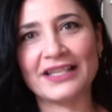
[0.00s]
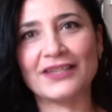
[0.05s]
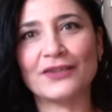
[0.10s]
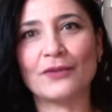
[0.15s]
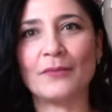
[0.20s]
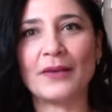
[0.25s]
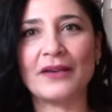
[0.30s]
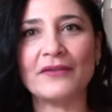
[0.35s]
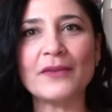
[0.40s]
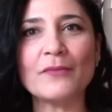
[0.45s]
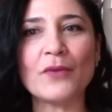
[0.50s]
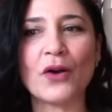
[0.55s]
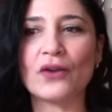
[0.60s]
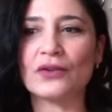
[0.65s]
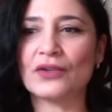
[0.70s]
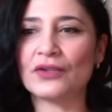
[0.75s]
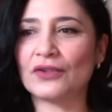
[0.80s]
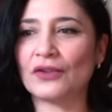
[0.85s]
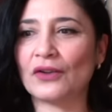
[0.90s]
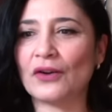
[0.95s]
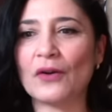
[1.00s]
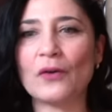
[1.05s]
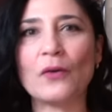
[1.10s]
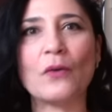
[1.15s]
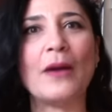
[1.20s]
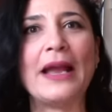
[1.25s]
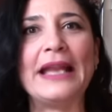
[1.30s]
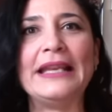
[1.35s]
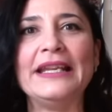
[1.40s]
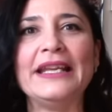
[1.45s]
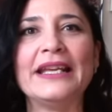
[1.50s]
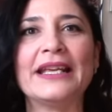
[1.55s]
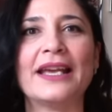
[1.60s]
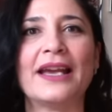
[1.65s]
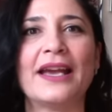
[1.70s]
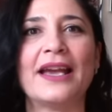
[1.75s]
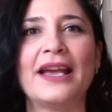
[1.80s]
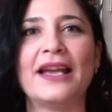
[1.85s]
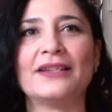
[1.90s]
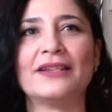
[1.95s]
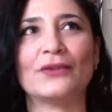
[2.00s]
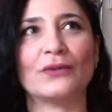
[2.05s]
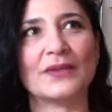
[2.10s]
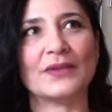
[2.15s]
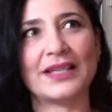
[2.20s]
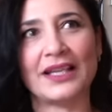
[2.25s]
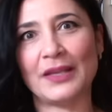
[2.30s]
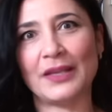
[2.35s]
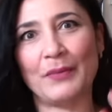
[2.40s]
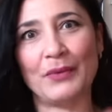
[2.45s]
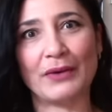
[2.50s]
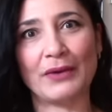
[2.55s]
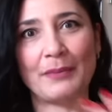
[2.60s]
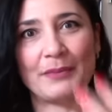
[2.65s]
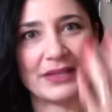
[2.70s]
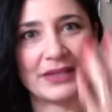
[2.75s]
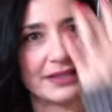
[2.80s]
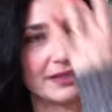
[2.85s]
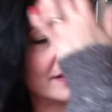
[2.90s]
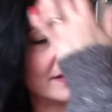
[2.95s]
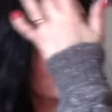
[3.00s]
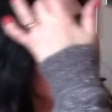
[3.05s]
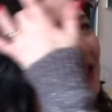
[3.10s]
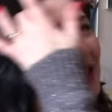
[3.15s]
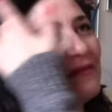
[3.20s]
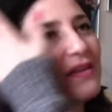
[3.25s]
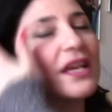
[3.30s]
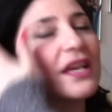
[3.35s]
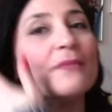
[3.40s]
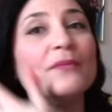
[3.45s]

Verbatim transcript: insomma vi mostro quelli che sono stati più rappresentativi,